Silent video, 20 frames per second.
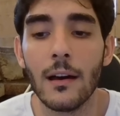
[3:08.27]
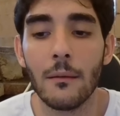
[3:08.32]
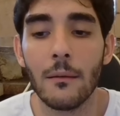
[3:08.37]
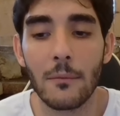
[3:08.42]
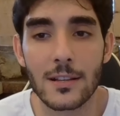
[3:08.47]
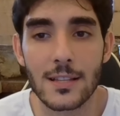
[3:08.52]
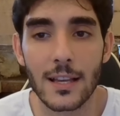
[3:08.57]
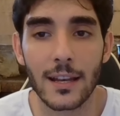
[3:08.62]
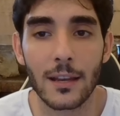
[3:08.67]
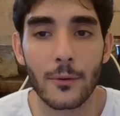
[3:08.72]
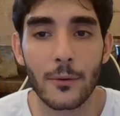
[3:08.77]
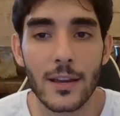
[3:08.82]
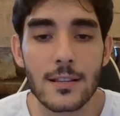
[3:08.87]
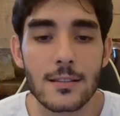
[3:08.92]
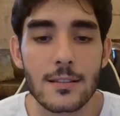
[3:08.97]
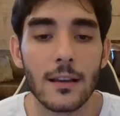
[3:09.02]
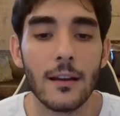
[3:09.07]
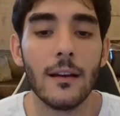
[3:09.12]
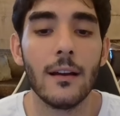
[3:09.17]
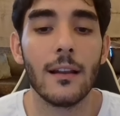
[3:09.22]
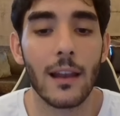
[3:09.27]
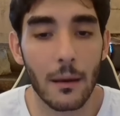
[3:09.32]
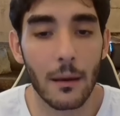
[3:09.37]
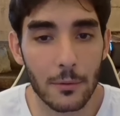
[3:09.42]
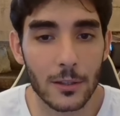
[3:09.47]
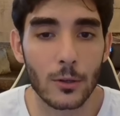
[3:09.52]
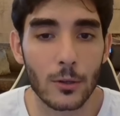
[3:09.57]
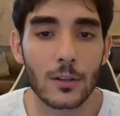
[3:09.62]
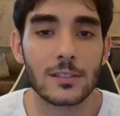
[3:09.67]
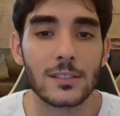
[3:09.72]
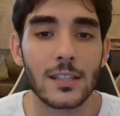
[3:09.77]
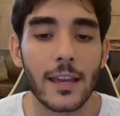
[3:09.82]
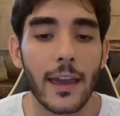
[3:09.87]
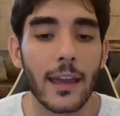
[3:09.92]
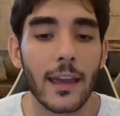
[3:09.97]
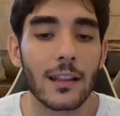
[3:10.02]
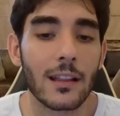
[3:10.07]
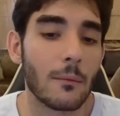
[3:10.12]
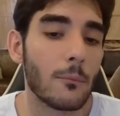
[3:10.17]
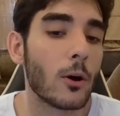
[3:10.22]
بس اني ويز لعبت روك
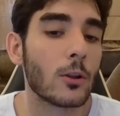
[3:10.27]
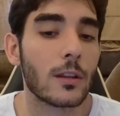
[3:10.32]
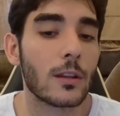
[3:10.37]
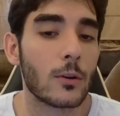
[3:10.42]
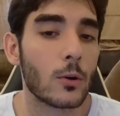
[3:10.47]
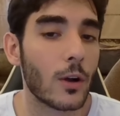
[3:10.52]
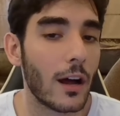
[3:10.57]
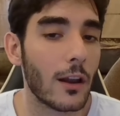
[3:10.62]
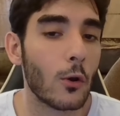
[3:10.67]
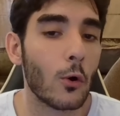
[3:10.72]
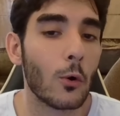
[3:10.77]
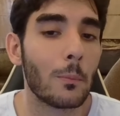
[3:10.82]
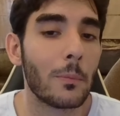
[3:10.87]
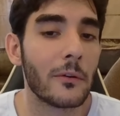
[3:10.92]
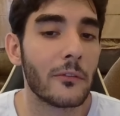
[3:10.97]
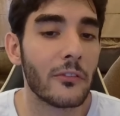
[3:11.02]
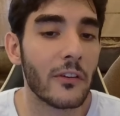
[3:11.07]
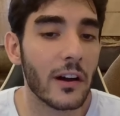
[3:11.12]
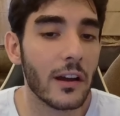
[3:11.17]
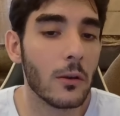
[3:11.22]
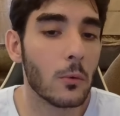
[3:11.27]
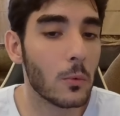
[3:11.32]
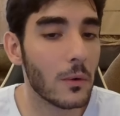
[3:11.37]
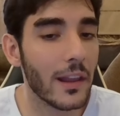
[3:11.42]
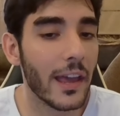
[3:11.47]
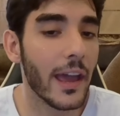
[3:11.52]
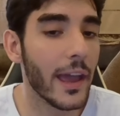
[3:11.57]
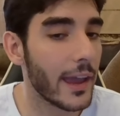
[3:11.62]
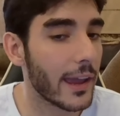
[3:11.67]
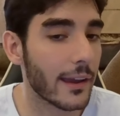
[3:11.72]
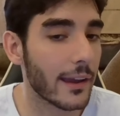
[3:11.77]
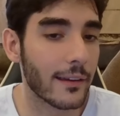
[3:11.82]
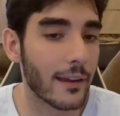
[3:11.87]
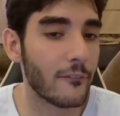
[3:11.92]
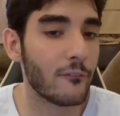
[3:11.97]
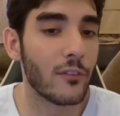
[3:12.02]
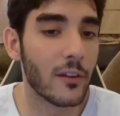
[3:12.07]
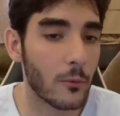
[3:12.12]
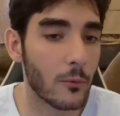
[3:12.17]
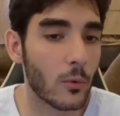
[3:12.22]
سي 8 عم حط الروك على الاوبن فايل ولاحق
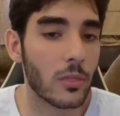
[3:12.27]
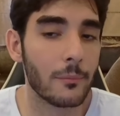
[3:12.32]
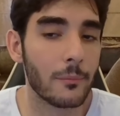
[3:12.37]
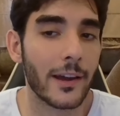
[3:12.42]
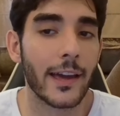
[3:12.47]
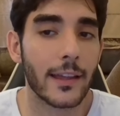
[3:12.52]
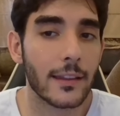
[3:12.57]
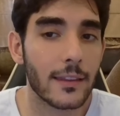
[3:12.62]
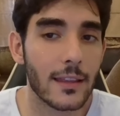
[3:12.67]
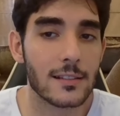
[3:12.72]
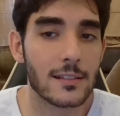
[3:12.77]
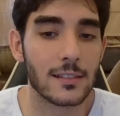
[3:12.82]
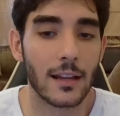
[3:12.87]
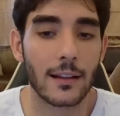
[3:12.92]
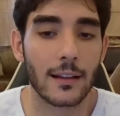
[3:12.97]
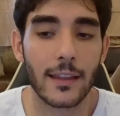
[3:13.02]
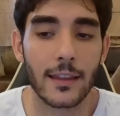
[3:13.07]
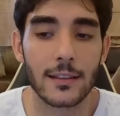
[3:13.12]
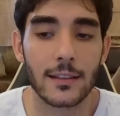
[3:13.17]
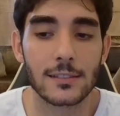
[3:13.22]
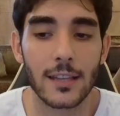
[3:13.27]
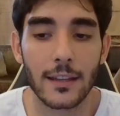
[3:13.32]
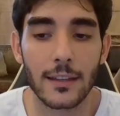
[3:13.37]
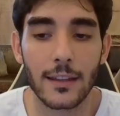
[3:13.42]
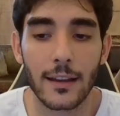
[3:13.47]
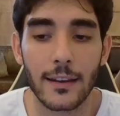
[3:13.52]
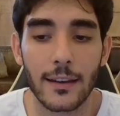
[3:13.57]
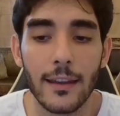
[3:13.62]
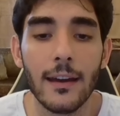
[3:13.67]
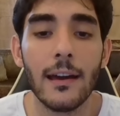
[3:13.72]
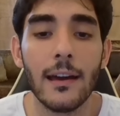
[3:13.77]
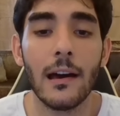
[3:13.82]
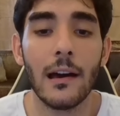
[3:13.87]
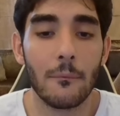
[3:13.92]
كفي وذ ماي ايدياز على الكينج سايد يعني